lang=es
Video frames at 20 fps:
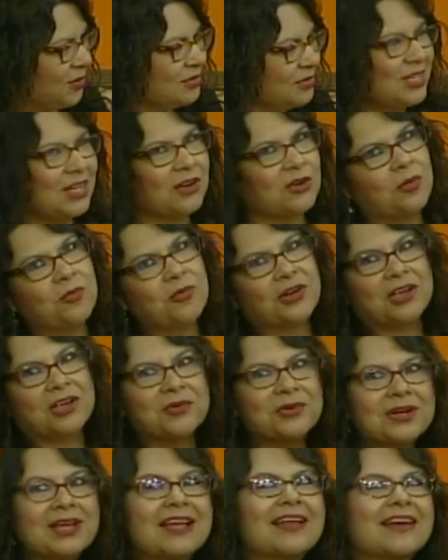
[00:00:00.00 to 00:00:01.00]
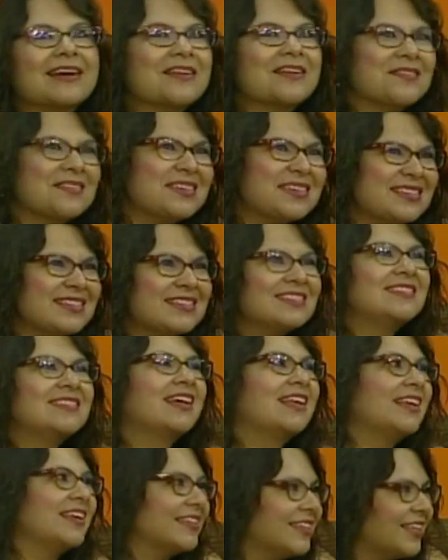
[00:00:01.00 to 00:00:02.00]
O sea, como que una revista
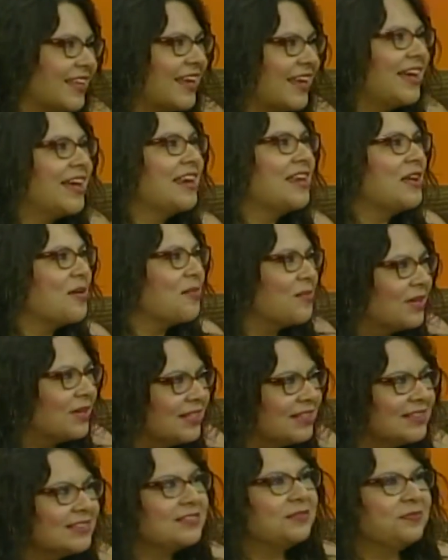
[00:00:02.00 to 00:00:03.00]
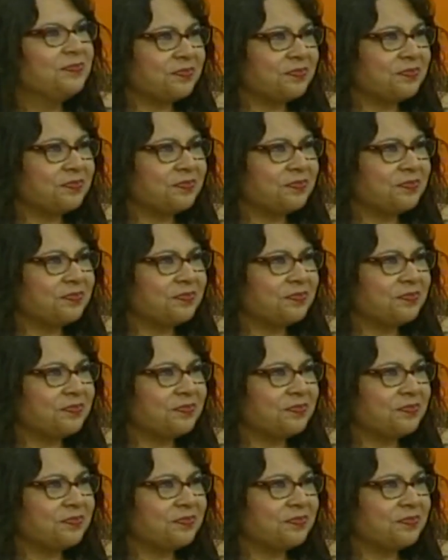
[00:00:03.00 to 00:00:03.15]
literaria más,